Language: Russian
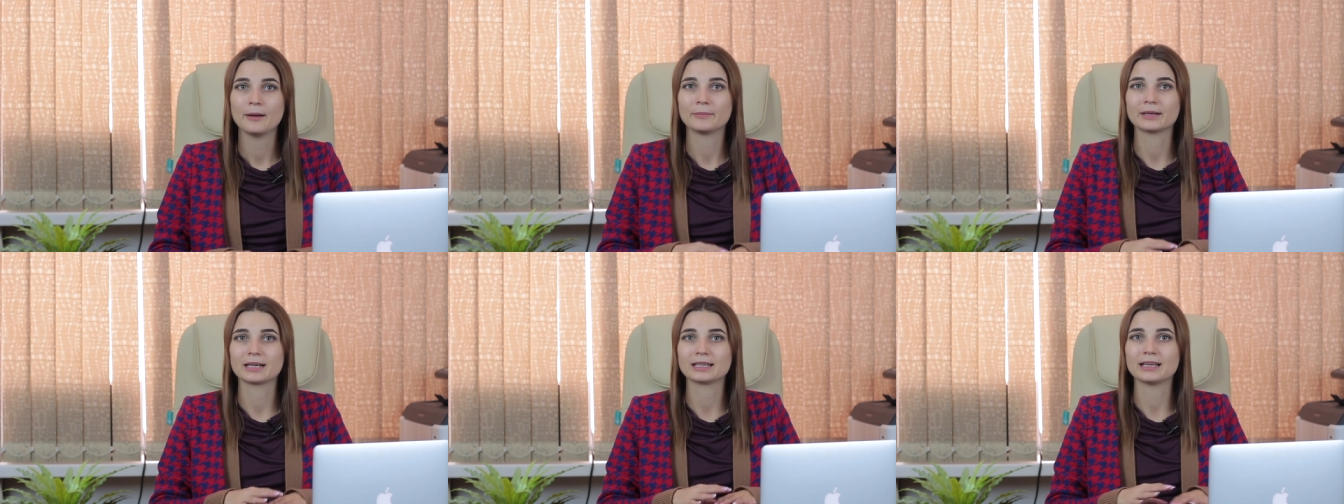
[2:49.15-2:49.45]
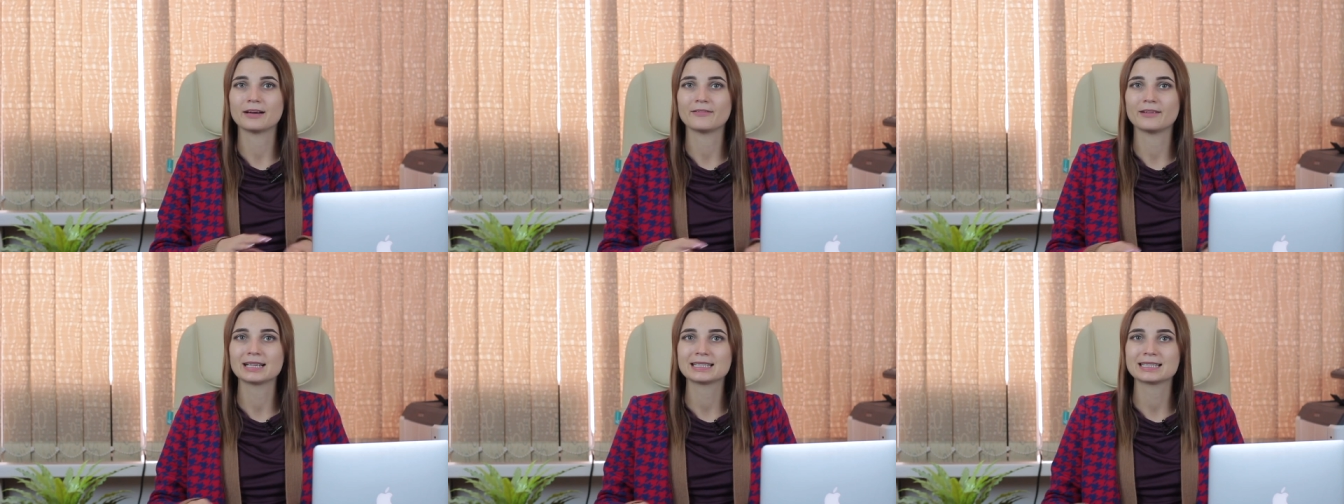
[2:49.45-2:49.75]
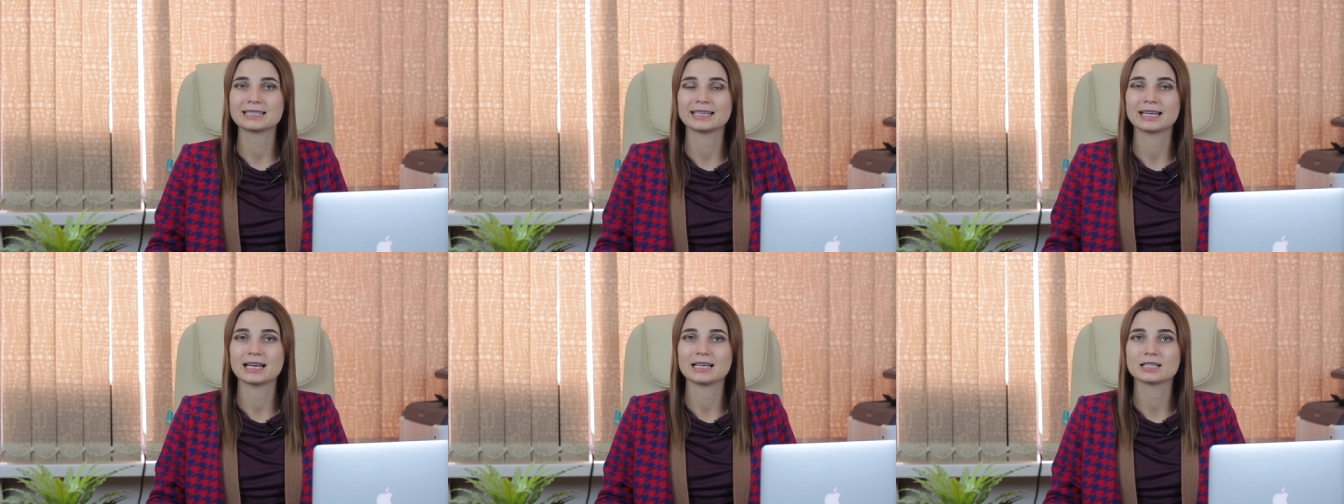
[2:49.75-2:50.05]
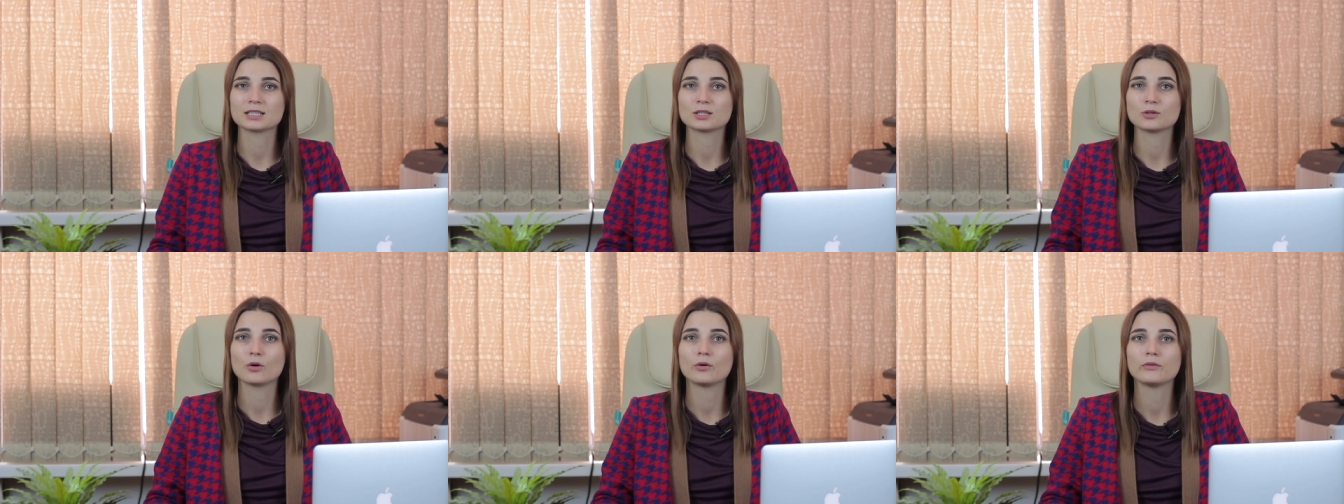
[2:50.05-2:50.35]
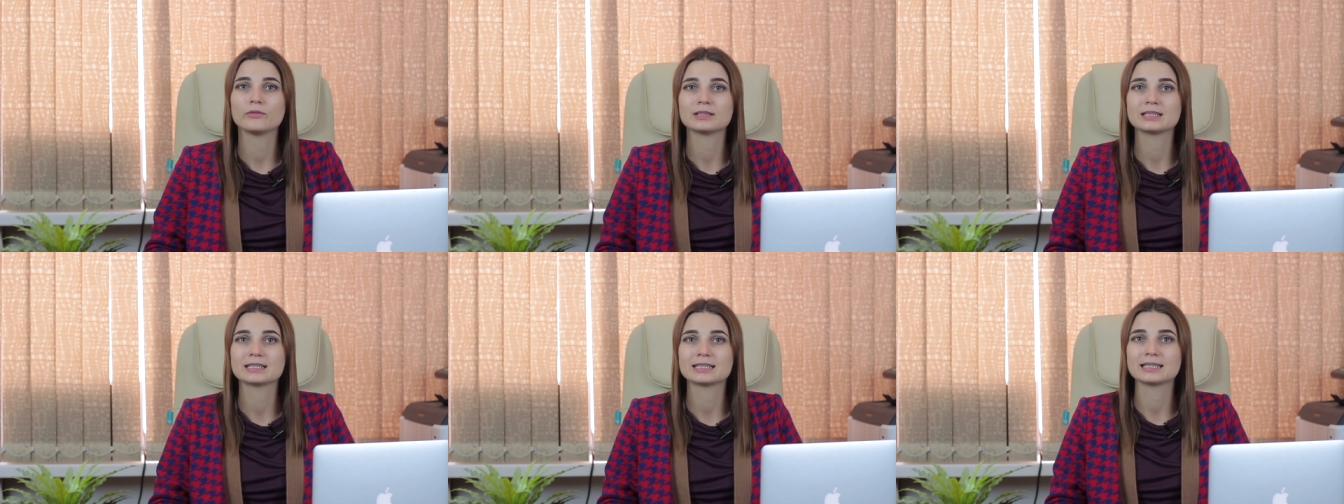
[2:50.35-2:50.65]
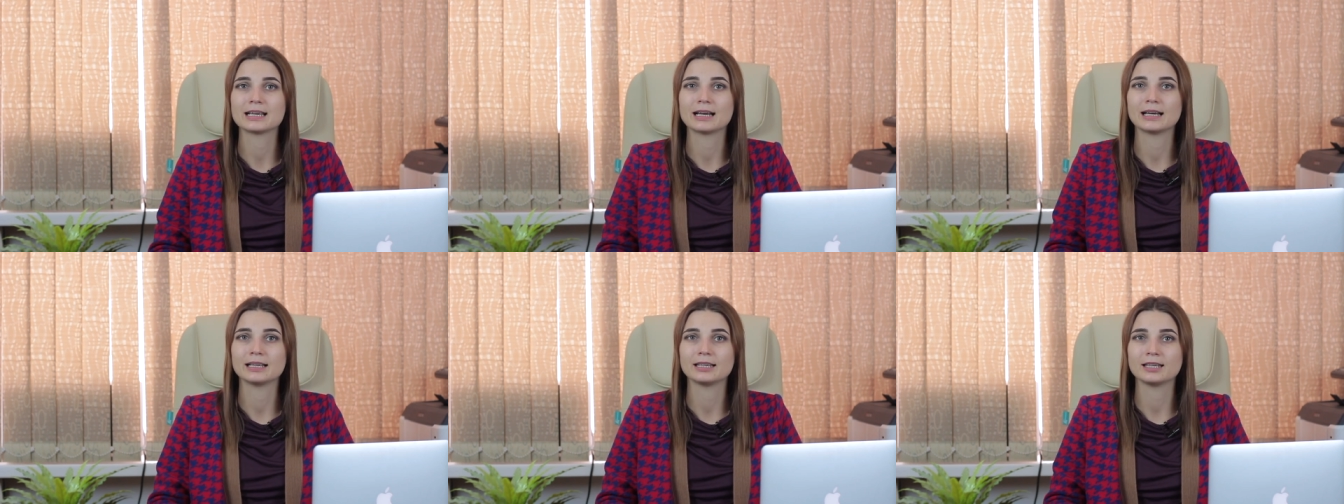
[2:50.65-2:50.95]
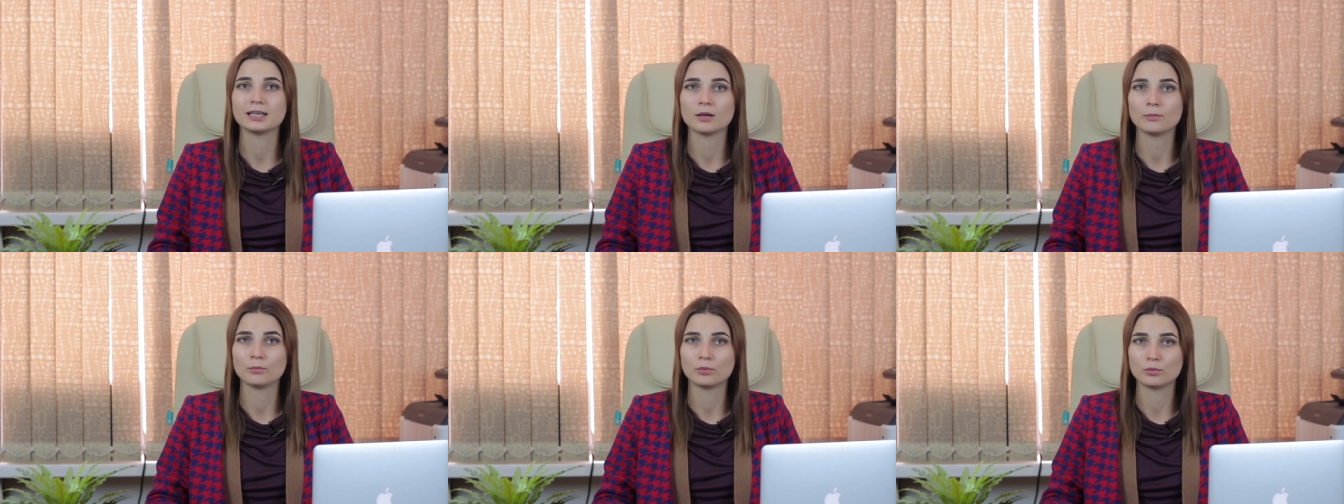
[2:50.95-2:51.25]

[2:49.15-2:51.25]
продаваться, реализовываться не